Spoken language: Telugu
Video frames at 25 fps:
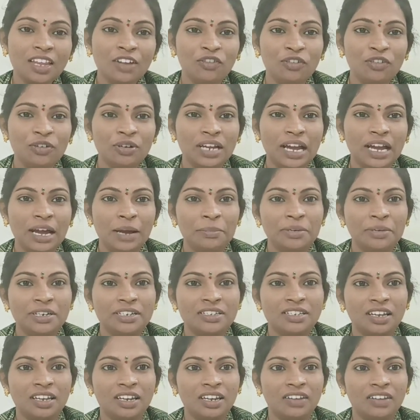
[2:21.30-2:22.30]
ఫుడ్
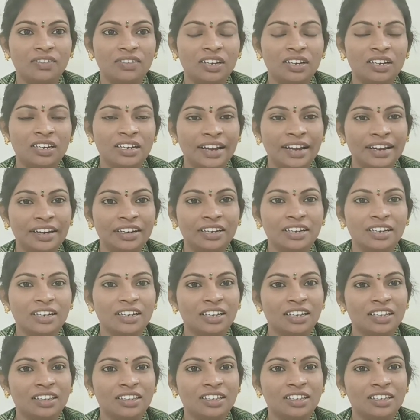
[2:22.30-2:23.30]
హ్యాబిట్స్ అనేవి డైట్
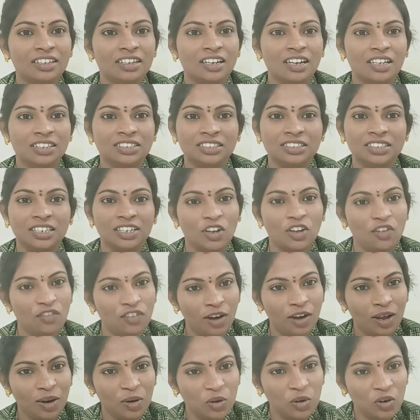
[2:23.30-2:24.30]
అనేది ఖచ్చితంగా
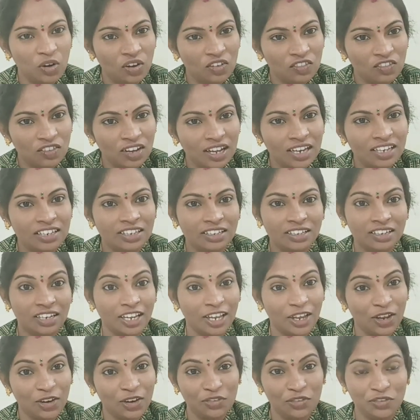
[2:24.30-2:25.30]
ఫాలో అవ్వాలి
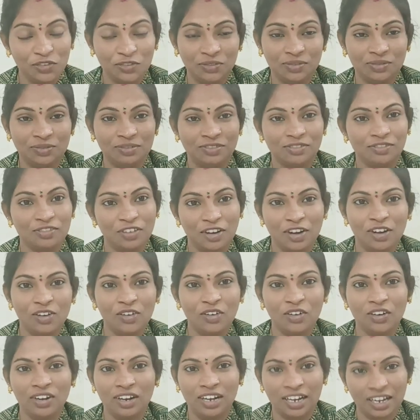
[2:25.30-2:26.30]
నేను
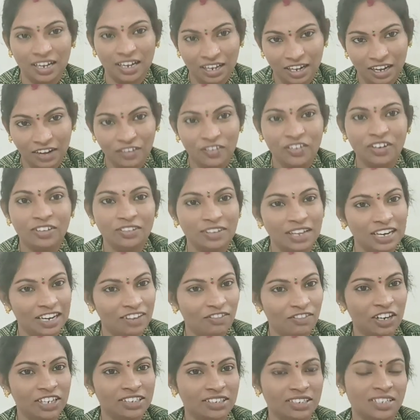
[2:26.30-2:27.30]
ఫాలో అవడం
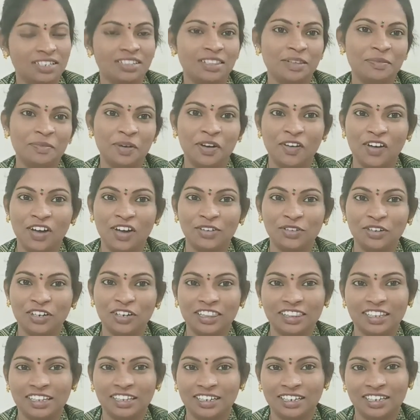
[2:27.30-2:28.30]
అలవాటు చేస్తే మా వారు
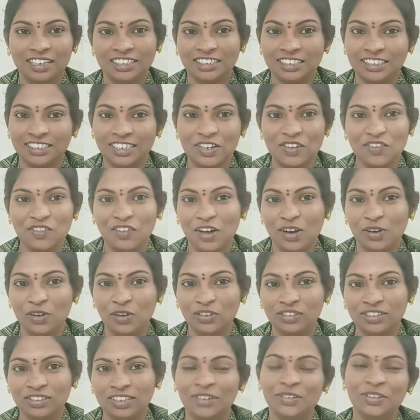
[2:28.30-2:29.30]
కూడా ఖచ్చితంగా ఫాలో
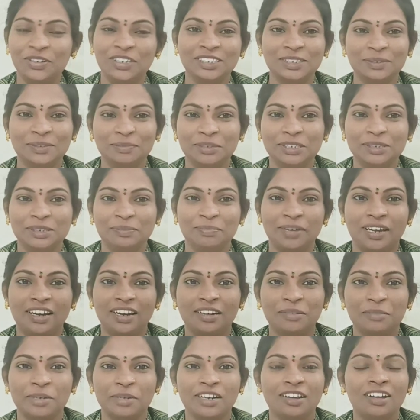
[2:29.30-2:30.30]
అవుతాను అని చెప్పి
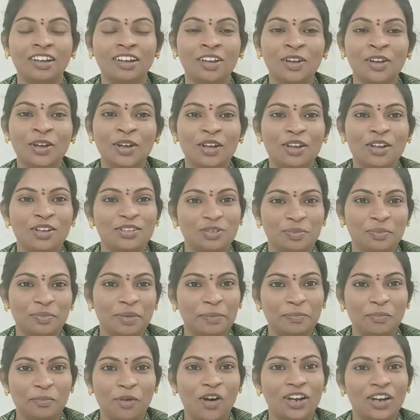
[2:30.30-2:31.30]
చెప్పారనమాట సో
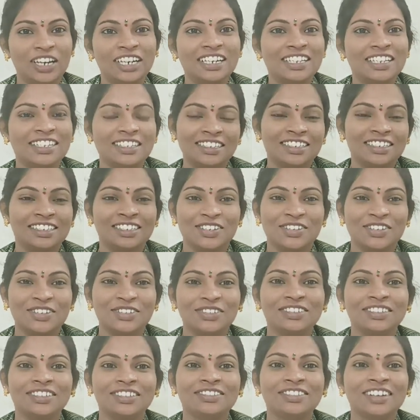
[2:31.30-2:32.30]
మేము మార్నింగ్ డిస్కస్
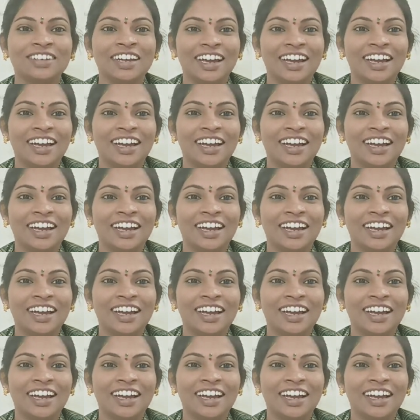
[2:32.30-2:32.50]
చేసుకున్నాం